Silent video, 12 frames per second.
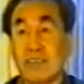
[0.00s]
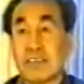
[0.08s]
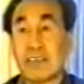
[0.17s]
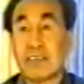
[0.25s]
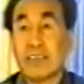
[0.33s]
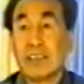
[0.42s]

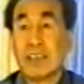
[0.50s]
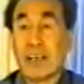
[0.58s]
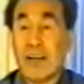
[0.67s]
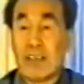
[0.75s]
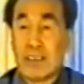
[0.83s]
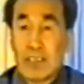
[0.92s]
再更上
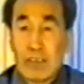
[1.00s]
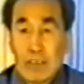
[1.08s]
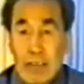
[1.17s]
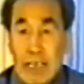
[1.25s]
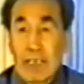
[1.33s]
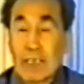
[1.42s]
一层楼，
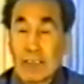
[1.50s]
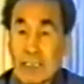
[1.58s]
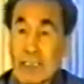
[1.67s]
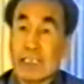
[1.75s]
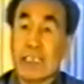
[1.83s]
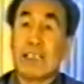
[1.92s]

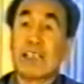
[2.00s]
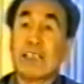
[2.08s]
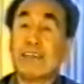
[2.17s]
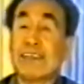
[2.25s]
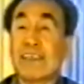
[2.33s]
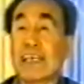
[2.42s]
好的更
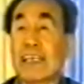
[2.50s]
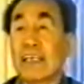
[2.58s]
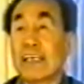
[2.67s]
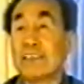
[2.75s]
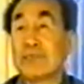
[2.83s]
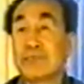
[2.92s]
快、更
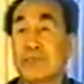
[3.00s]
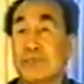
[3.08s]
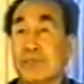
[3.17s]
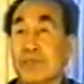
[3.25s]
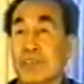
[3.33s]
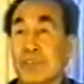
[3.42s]
彻底、
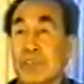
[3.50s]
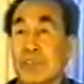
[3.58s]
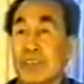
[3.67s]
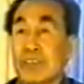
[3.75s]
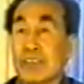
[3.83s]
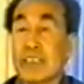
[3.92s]
更完善一
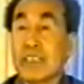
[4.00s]
点。